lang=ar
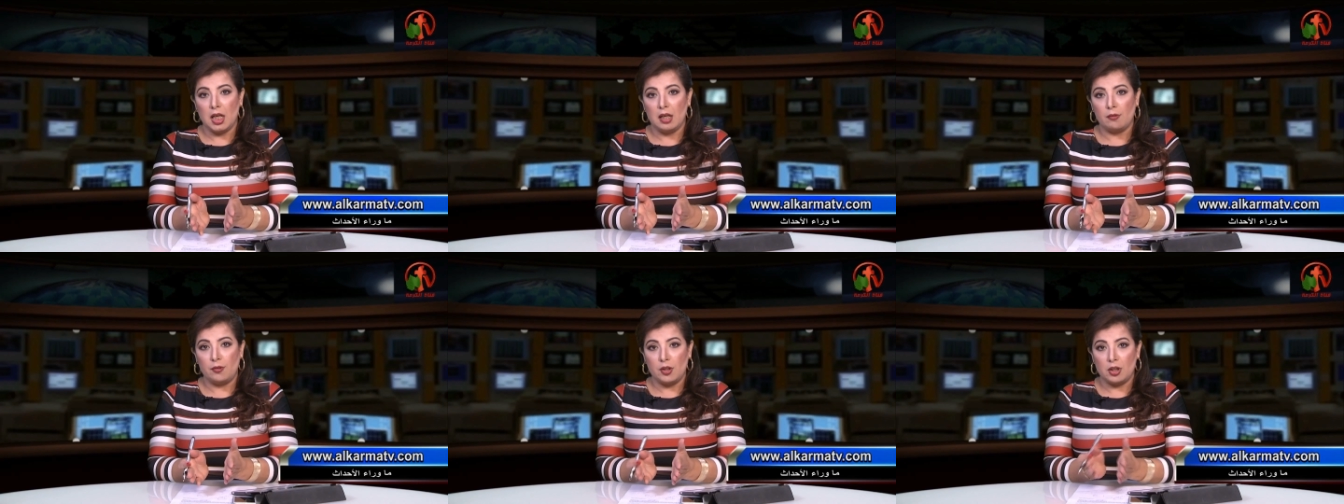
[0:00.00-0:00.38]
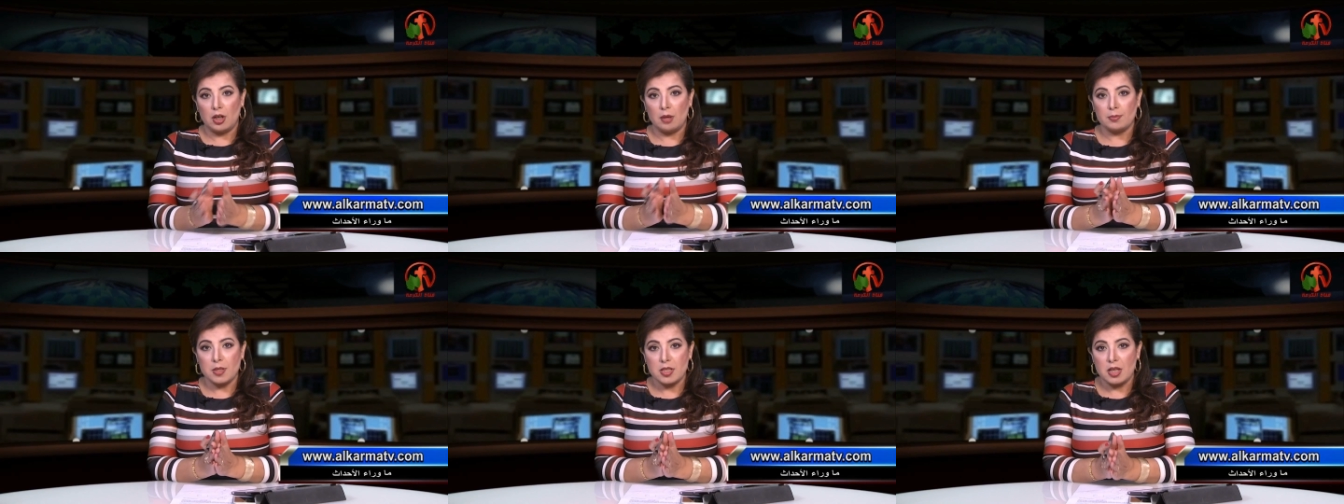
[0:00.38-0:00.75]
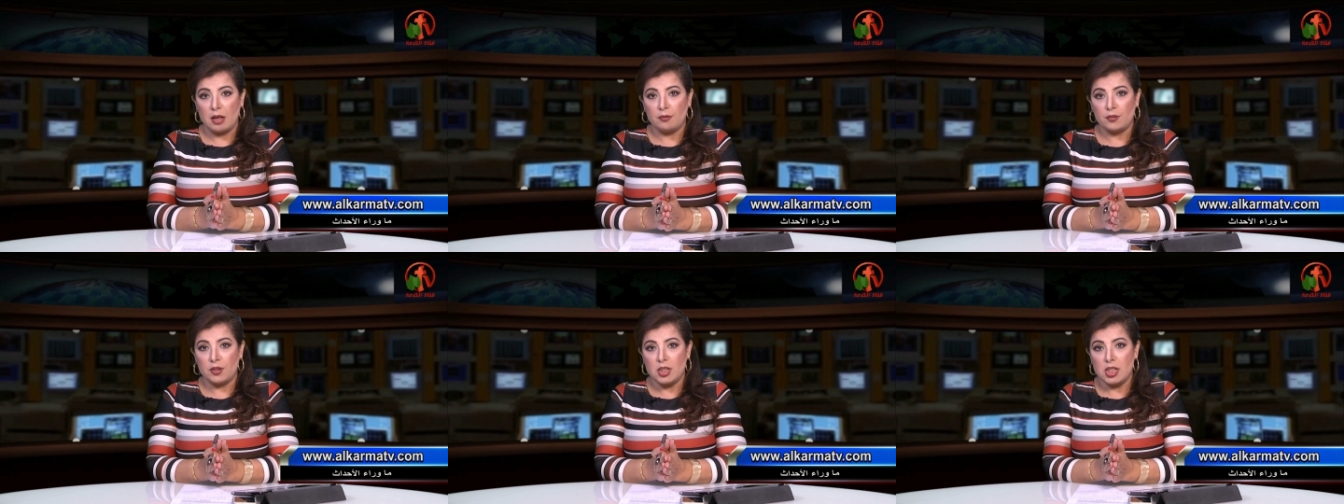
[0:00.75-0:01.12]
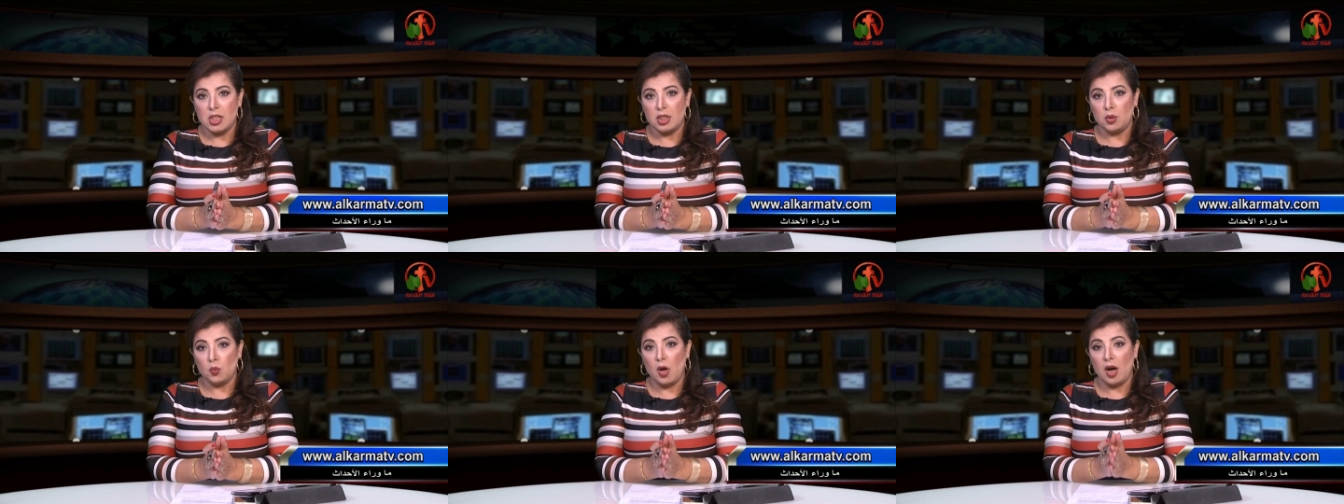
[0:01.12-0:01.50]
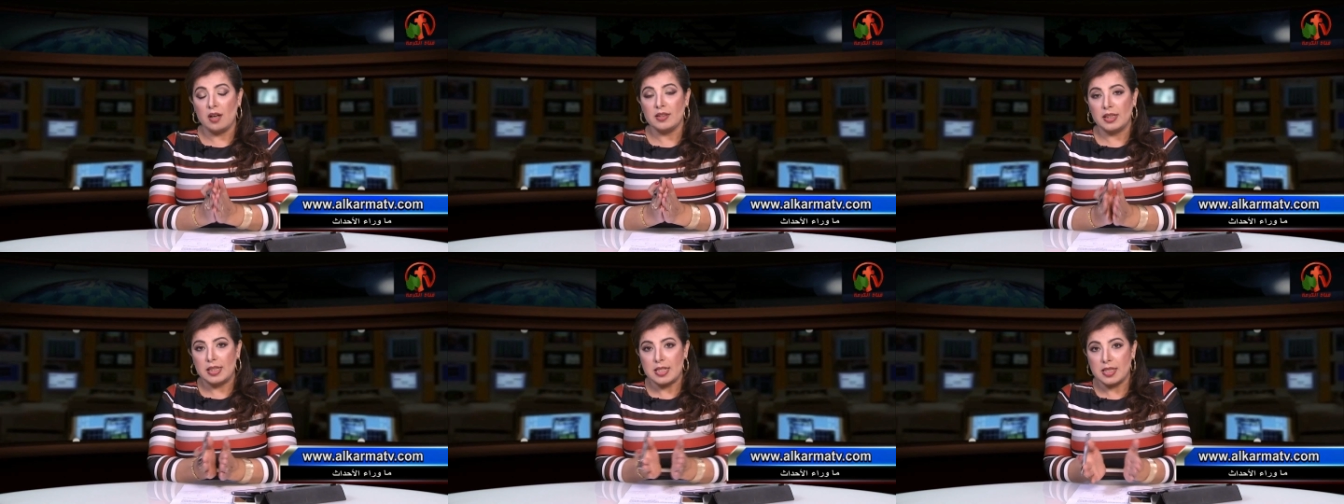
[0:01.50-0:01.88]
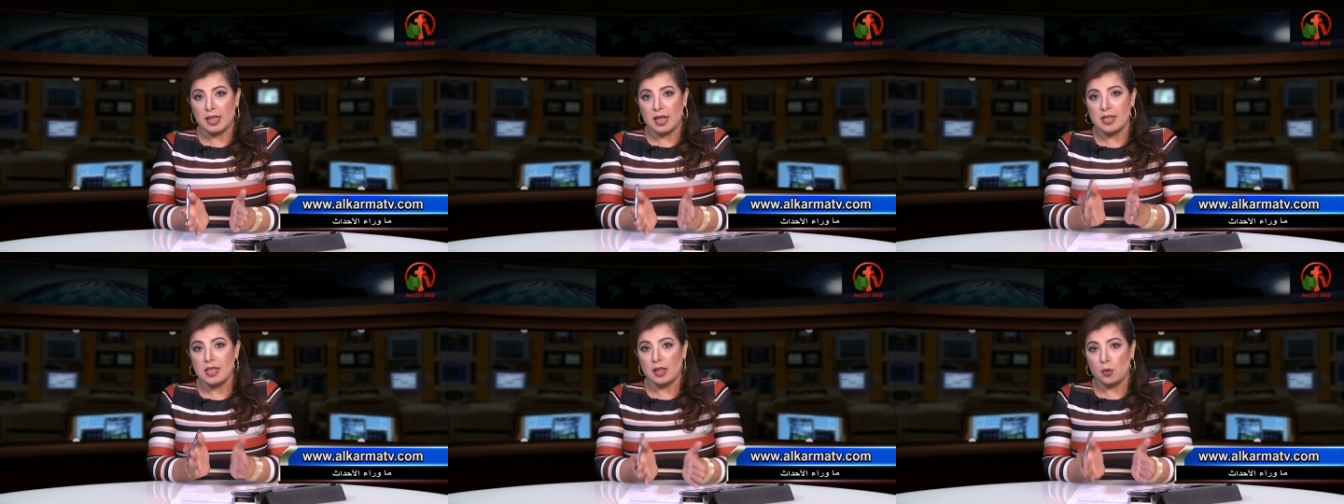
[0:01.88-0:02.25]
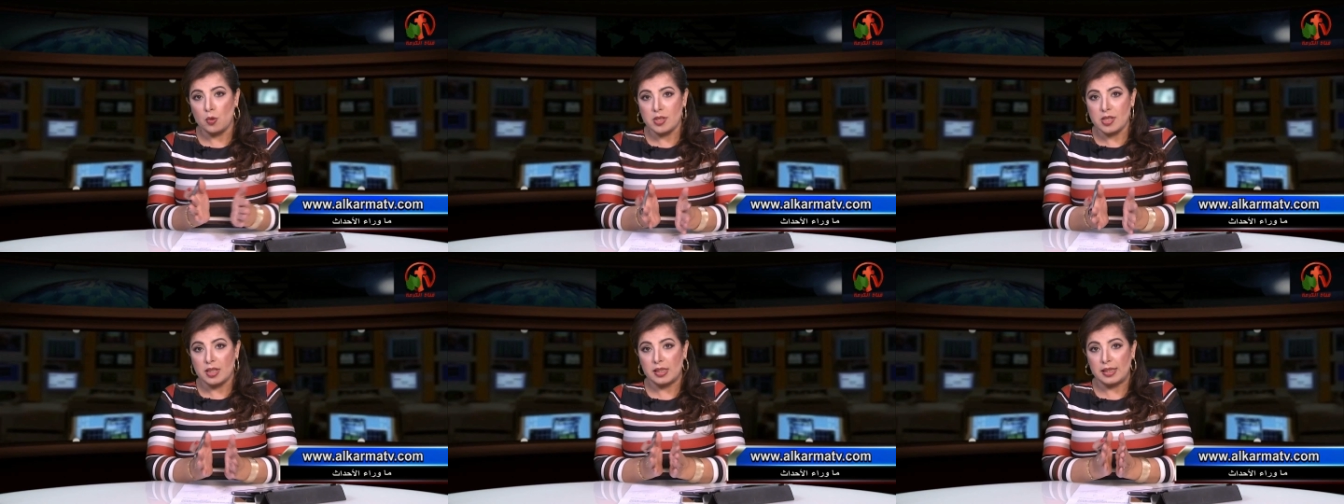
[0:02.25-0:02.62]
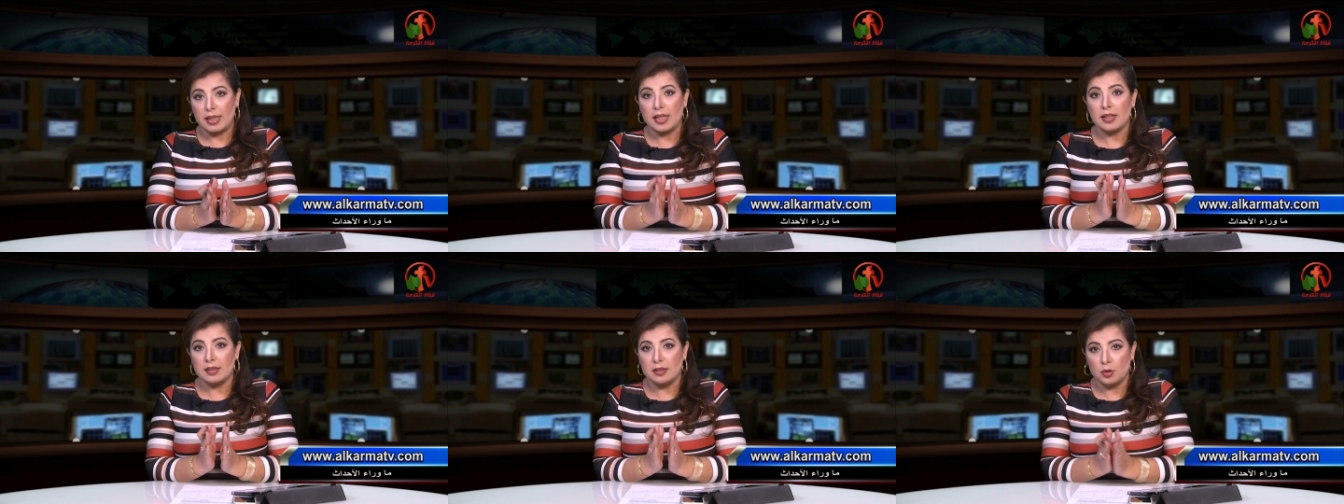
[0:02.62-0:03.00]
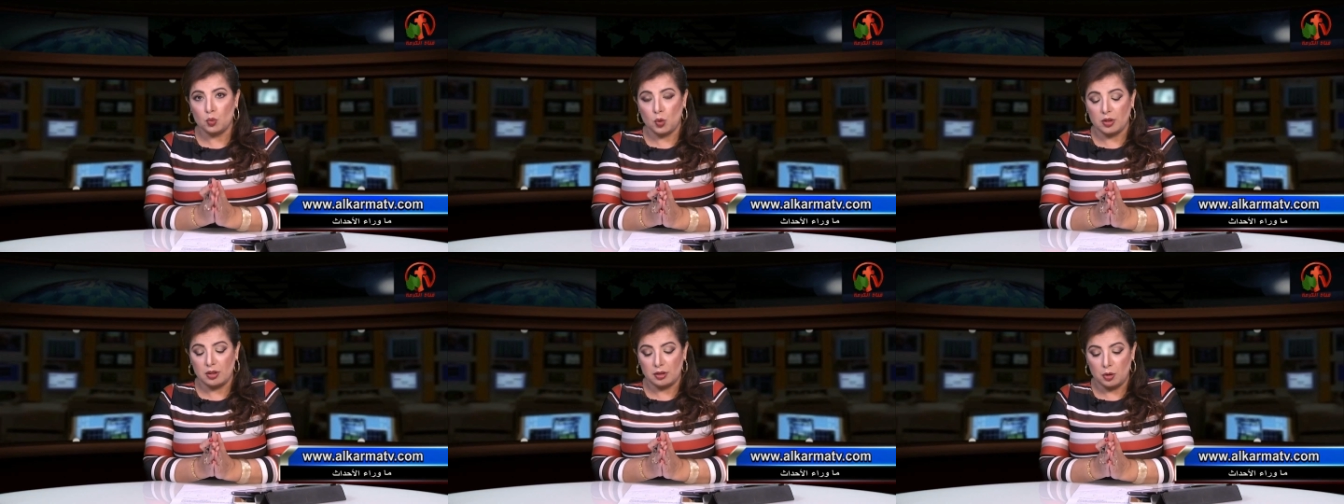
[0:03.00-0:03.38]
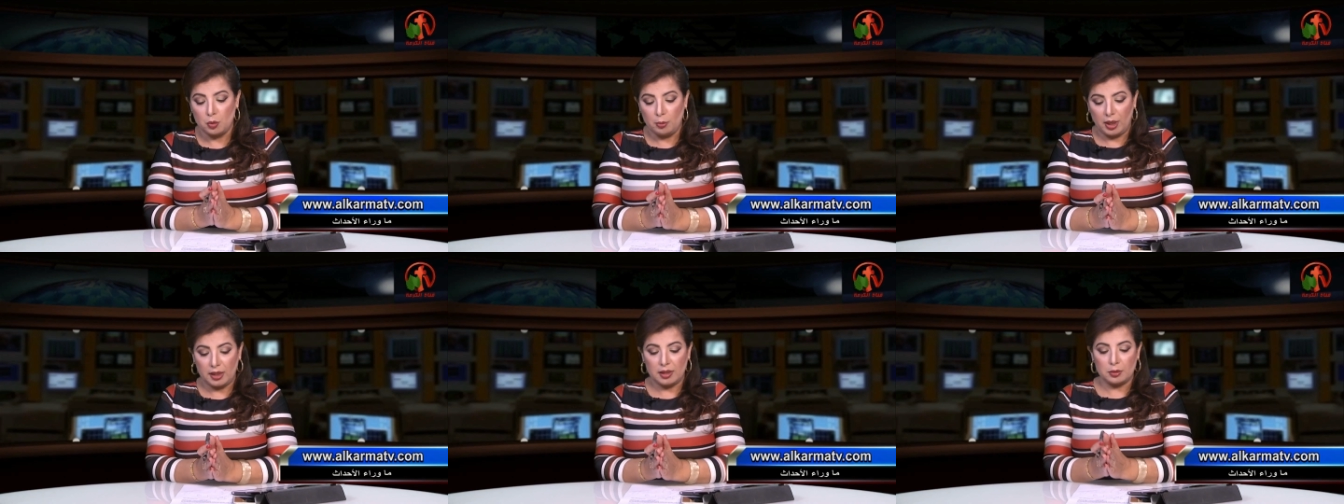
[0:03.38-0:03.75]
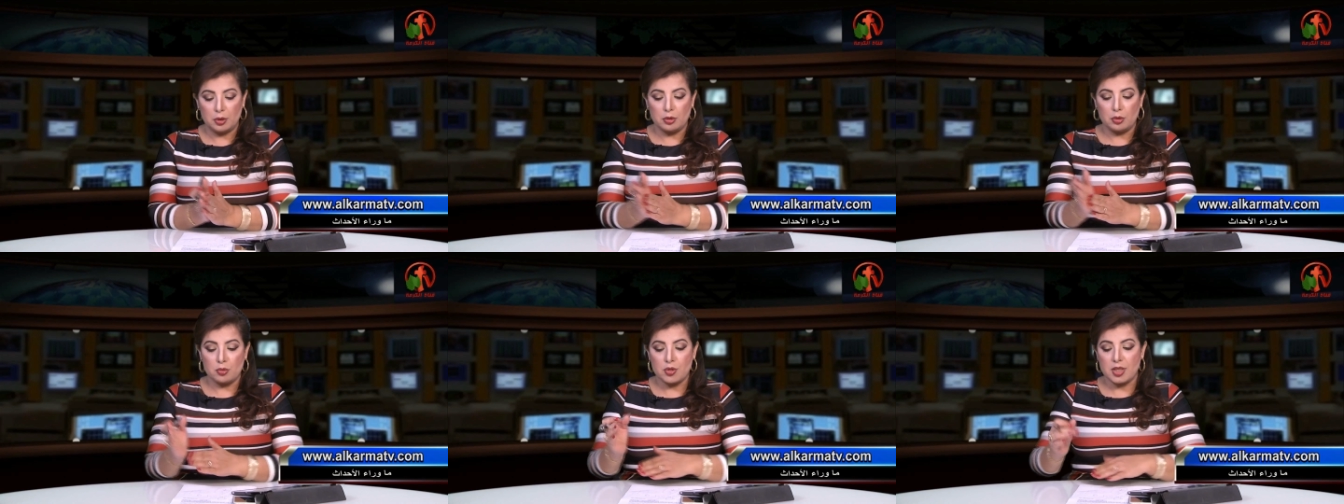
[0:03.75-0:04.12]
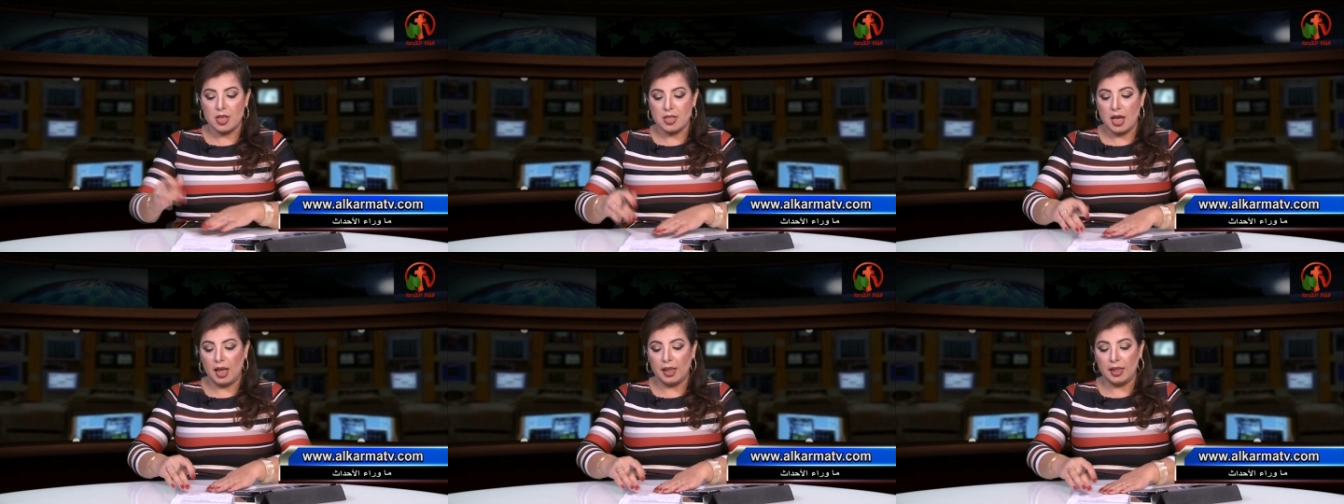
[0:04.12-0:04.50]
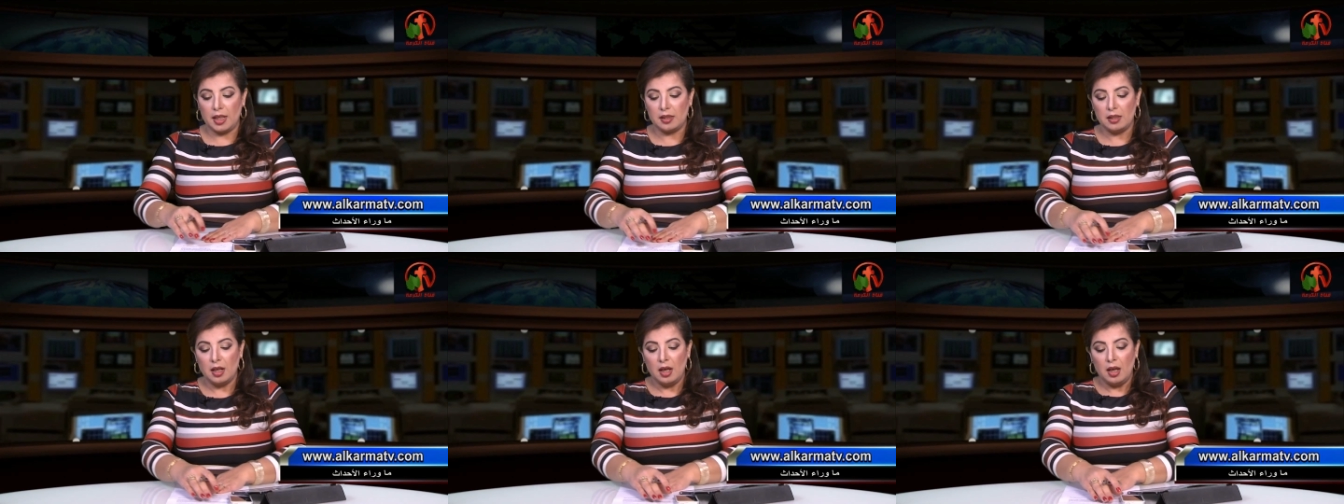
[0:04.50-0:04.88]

في نقابه الصحفيين وايضا الاستغاثه اللي وصلت لجريده وطني ومعانا دلوقتي الاستاذه حنان